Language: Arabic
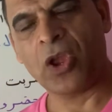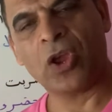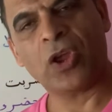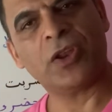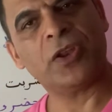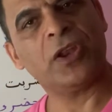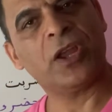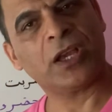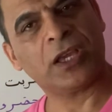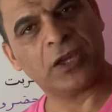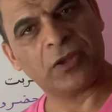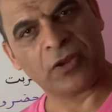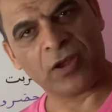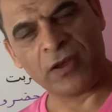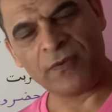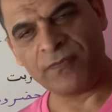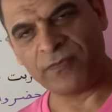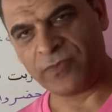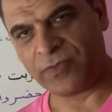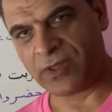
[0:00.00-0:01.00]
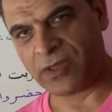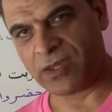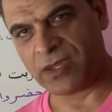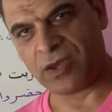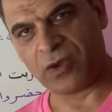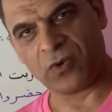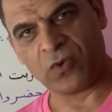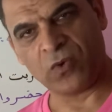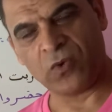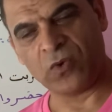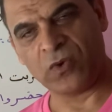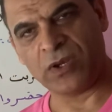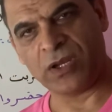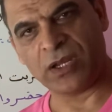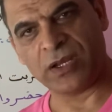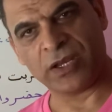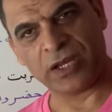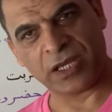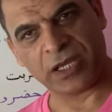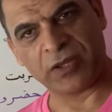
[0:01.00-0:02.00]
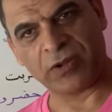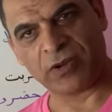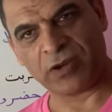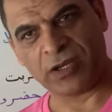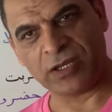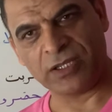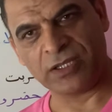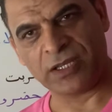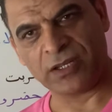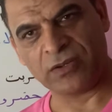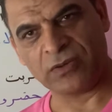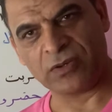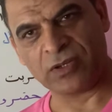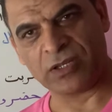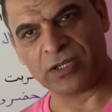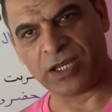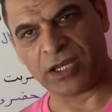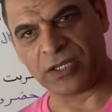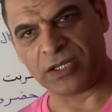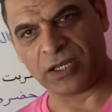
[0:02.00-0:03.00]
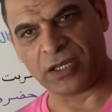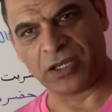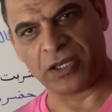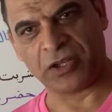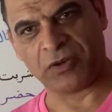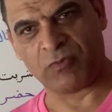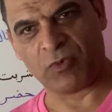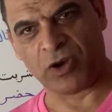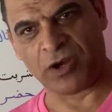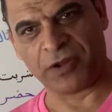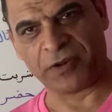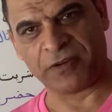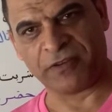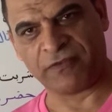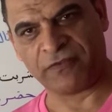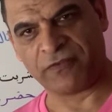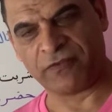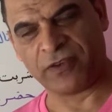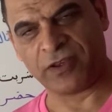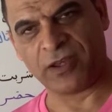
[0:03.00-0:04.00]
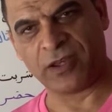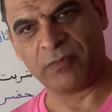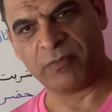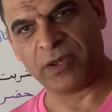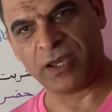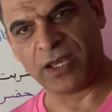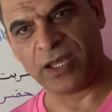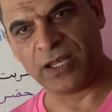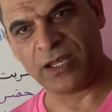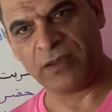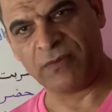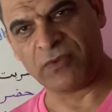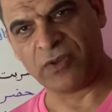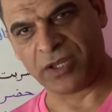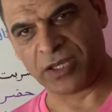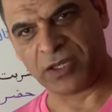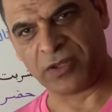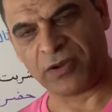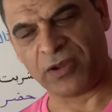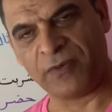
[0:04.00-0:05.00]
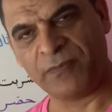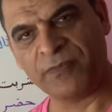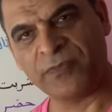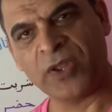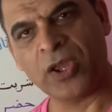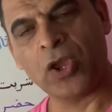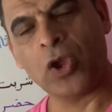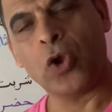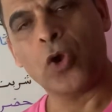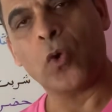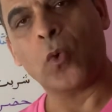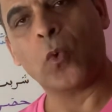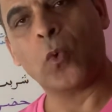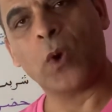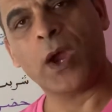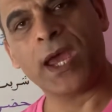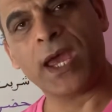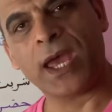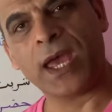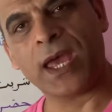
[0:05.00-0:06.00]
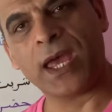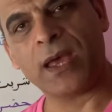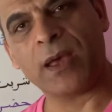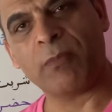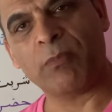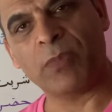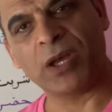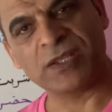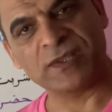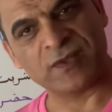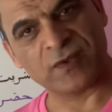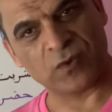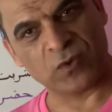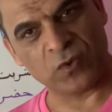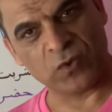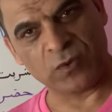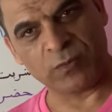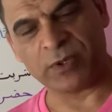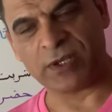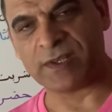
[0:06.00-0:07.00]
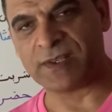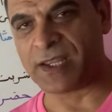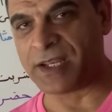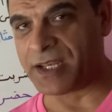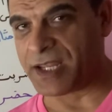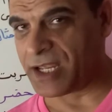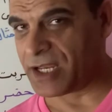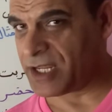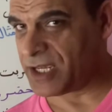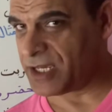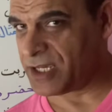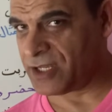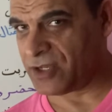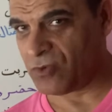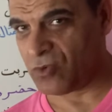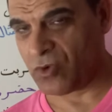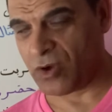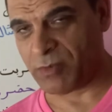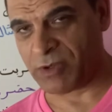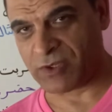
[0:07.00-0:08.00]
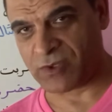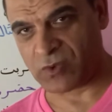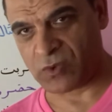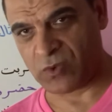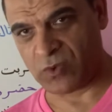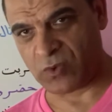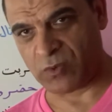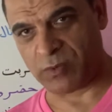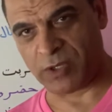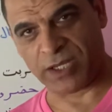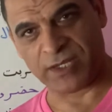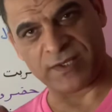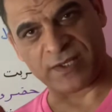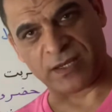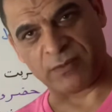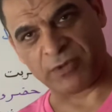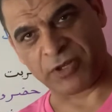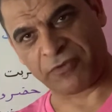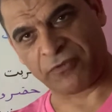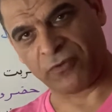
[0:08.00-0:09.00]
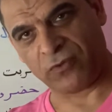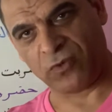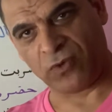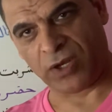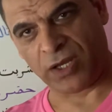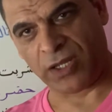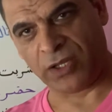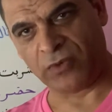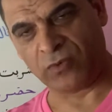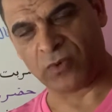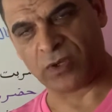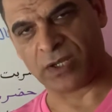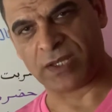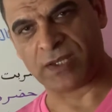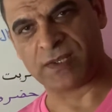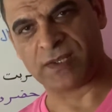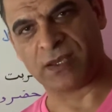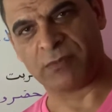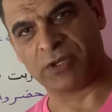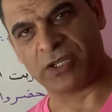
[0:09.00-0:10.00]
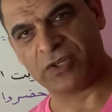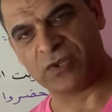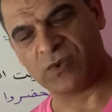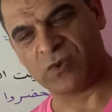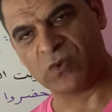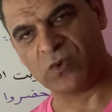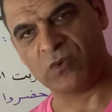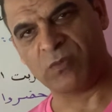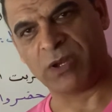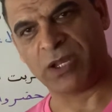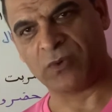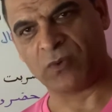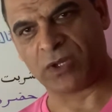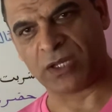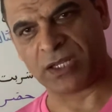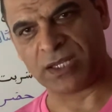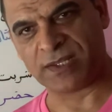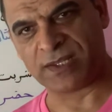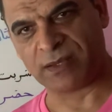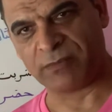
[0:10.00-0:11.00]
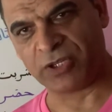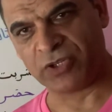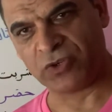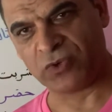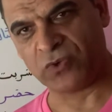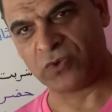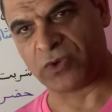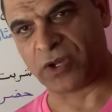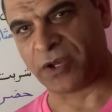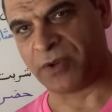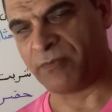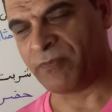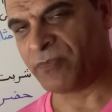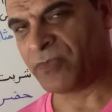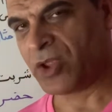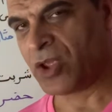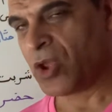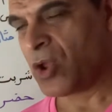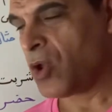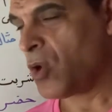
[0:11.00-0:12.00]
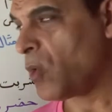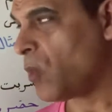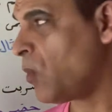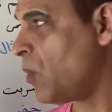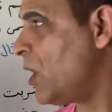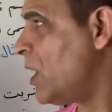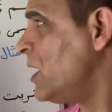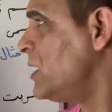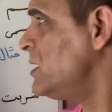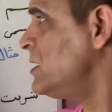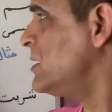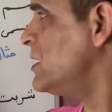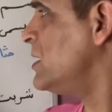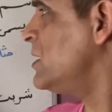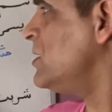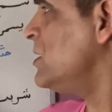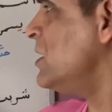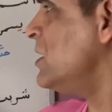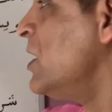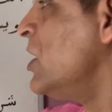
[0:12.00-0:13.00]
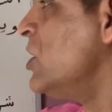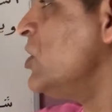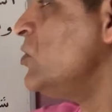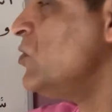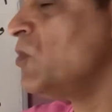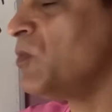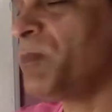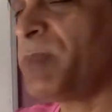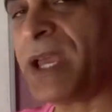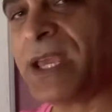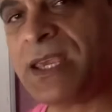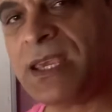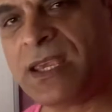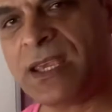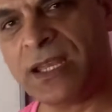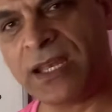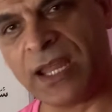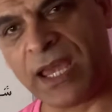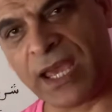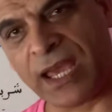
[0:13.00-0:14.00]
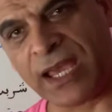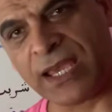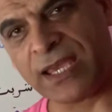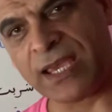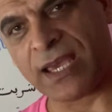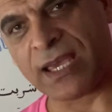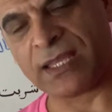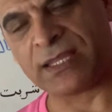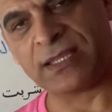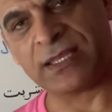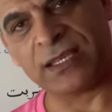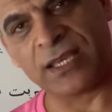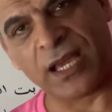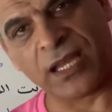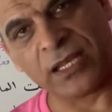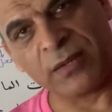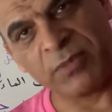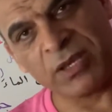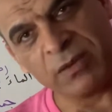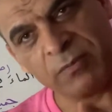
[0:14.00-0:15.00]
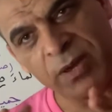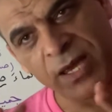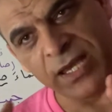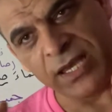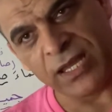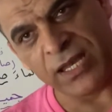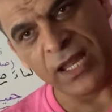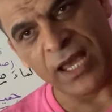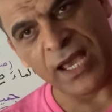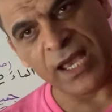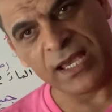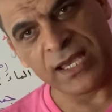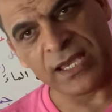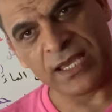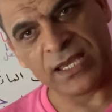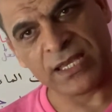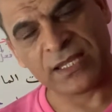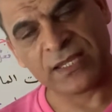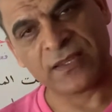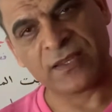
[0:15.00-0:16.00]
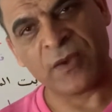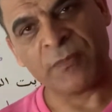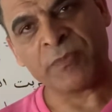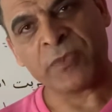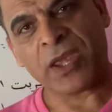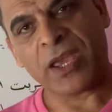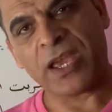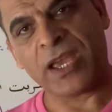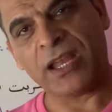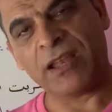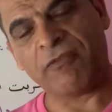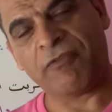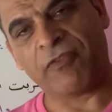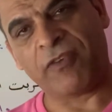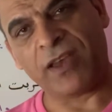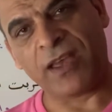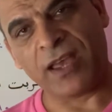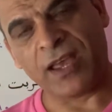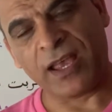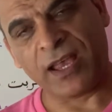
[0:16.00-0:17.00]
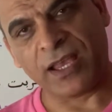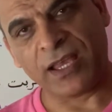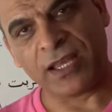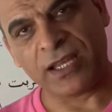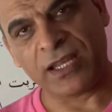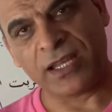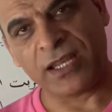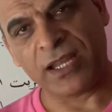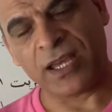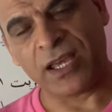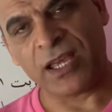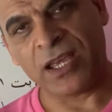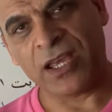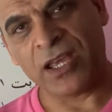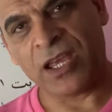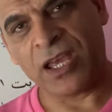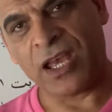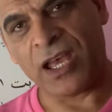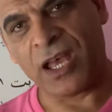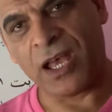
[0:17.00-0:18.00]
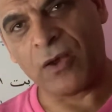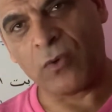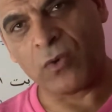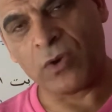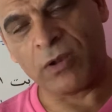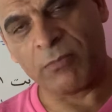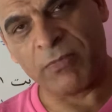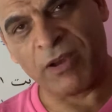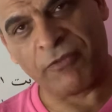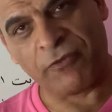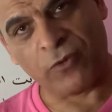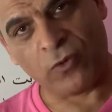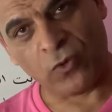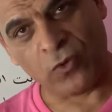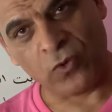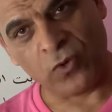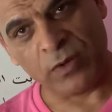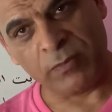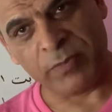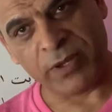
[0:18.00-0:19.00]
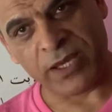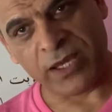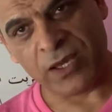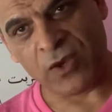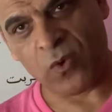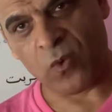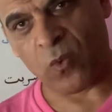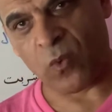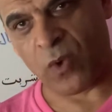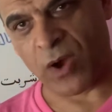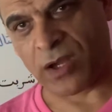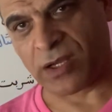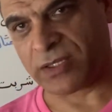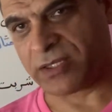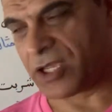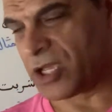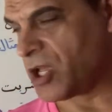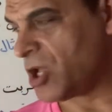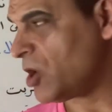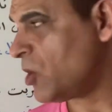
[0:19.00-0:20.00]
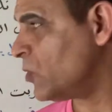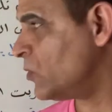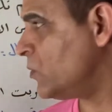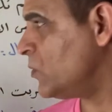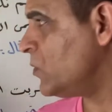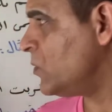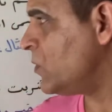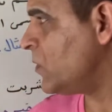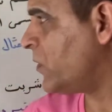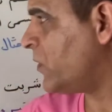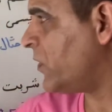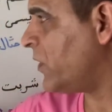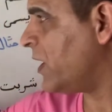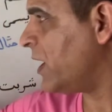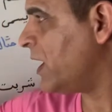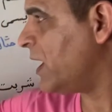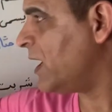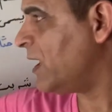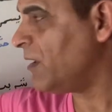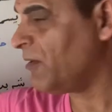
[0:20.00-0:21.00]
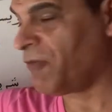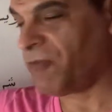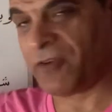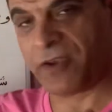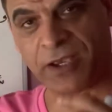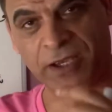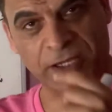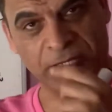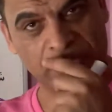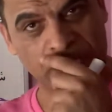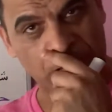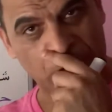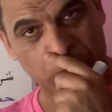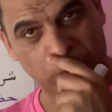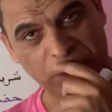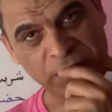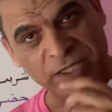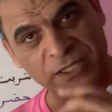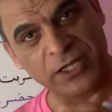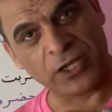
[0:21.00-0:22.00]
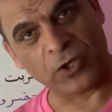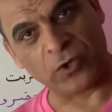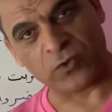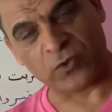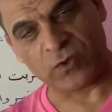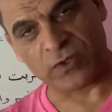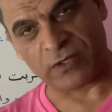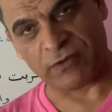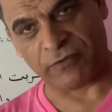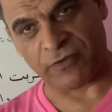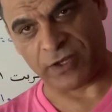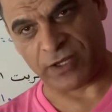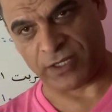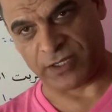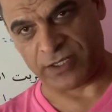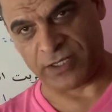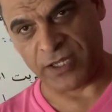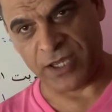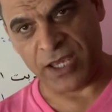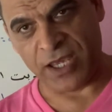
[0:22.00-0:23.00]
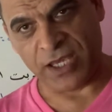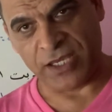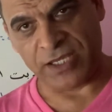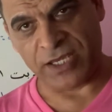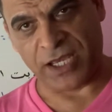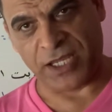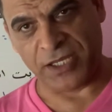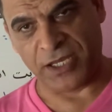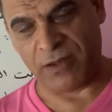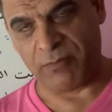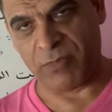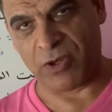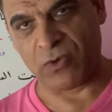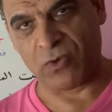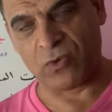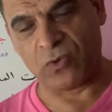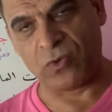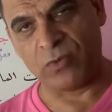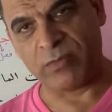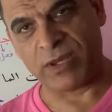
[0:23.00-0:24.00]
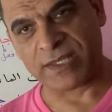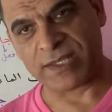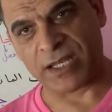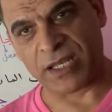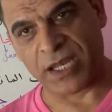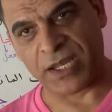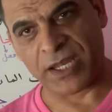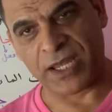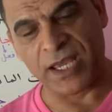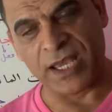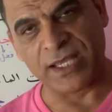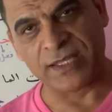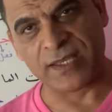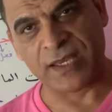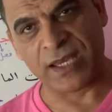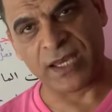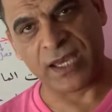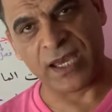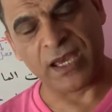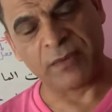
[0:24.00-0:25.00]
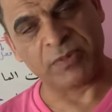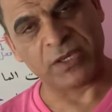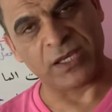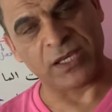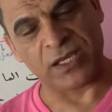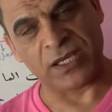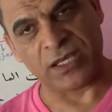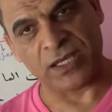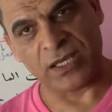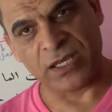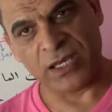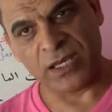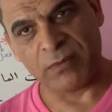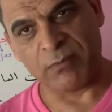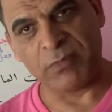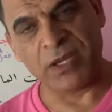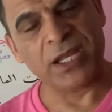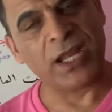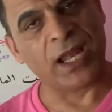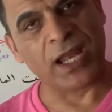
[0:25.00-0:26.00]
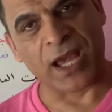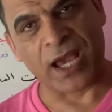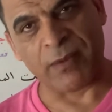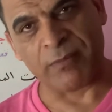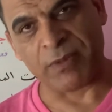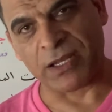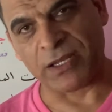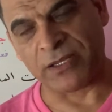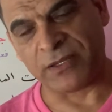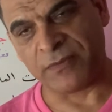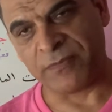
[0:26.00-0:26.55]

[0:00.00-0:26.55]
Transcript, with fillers: نكرة يكون نكرة أيضا يعني غير معرف بال نكرة ومنصوب إذا الحال هو منصوب ليس مرفوعا وليس مجزوما وليس مجرورا وأيضا يبين هيئة يعني بيبين هيئة الفاعل أو المفعول به وقت حدوث الفعل أو عند حدوث الفعل يعني لما نقول مثلا أتى أبي من العمل